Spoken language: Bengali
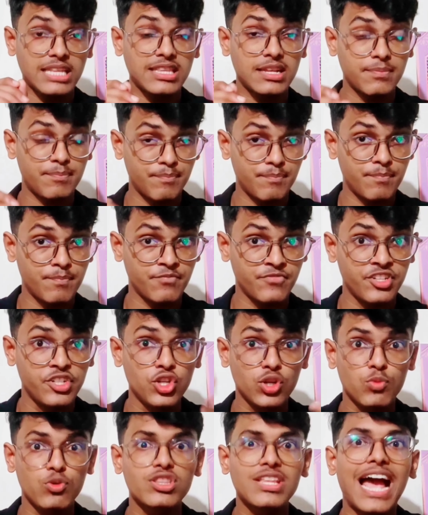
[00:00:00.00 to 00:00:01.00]
তাদের
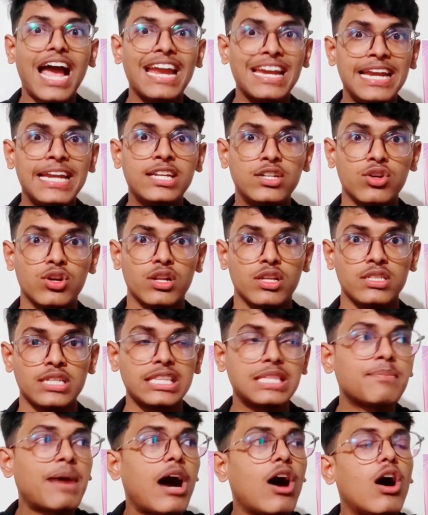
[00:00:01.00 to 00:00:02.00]
ভিডিওর মধ্যে হাইলাইট করে
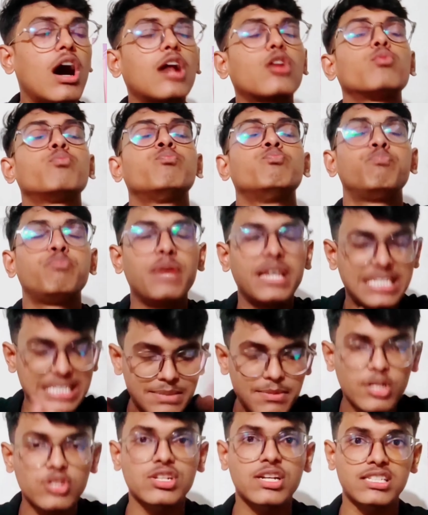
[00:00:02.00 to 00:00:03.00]
যাতে আরো
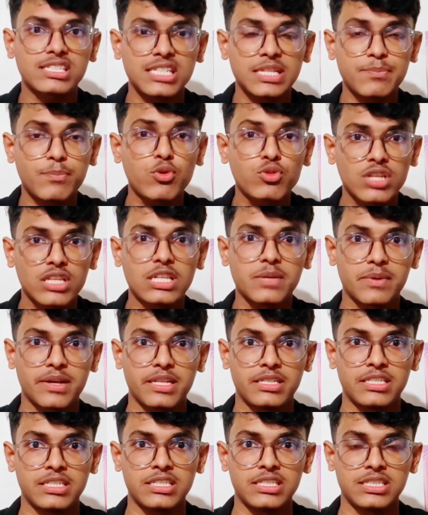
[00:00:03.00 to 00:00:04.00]
বেশি মানুষের কাছে পৌঁছে দিতে
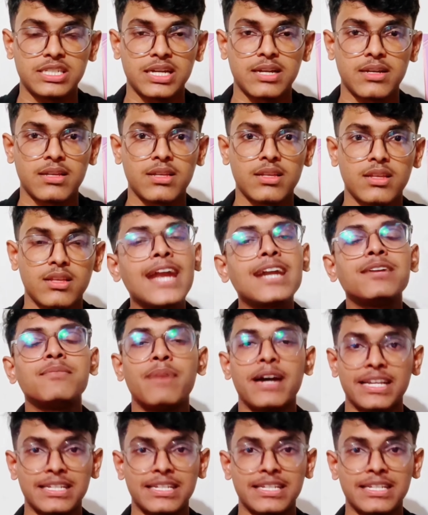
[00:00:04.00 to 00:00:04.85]
পারে জিনিসটা এন্ড